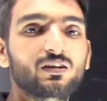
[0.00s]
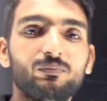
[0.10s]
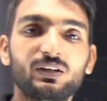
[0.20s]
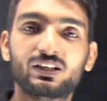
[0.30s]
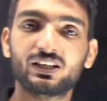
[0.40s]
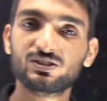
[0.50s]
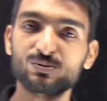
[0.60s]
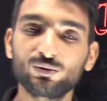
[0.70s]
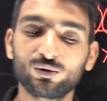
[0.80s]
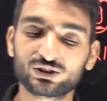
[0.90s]
मिलिट्री
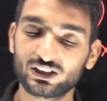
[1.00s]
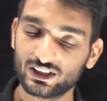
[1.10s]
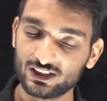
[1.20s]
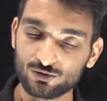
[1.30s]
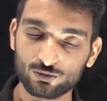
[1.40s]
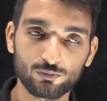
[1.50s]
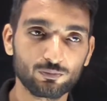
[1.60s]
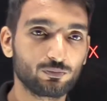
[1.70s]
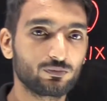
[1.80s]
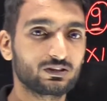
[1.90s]
स्कूल और सैनिक स्कूल
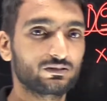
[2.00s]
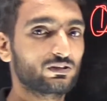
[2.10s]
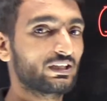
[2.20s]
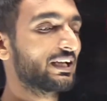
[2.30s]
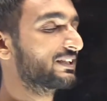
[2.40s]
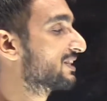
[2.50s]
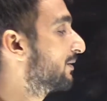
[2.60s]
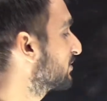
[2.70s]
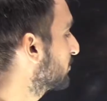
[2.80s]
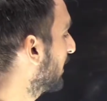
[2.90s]
के
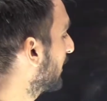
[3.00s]
एग्जाम्स में